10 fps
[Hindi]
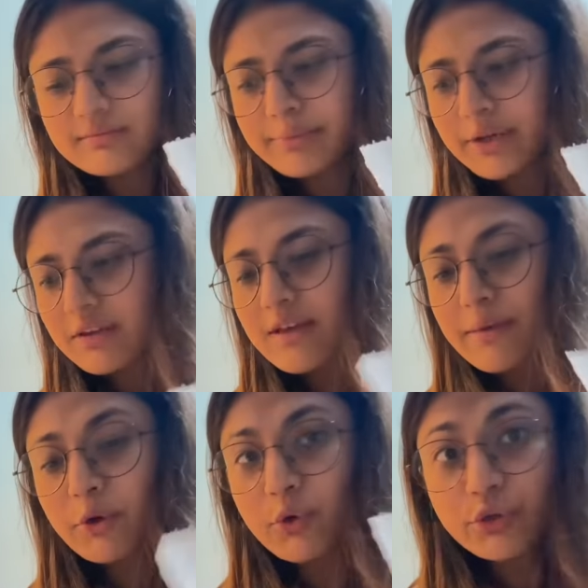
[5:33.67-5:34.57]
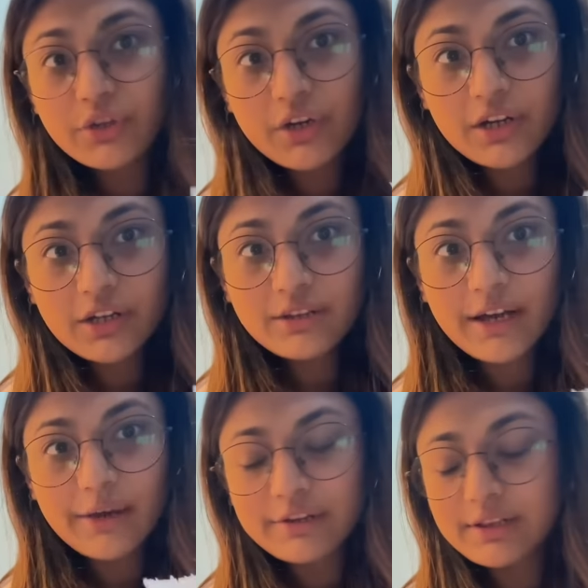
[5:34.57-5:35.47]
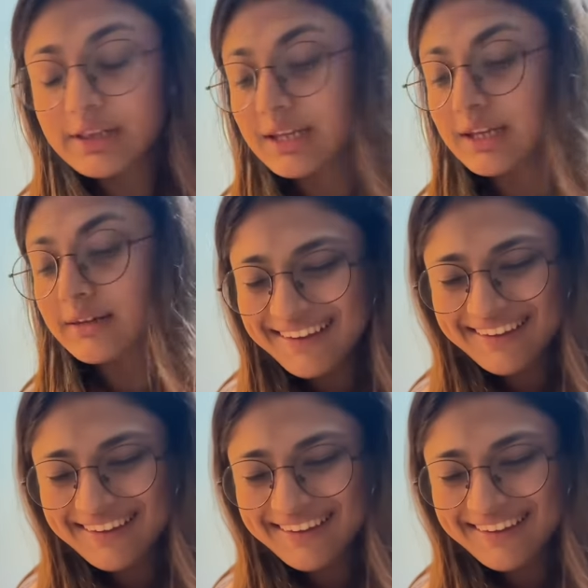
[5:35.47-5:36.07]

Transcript: बिकॉज आई एम अ गुड गर्ल आई विल क्लीन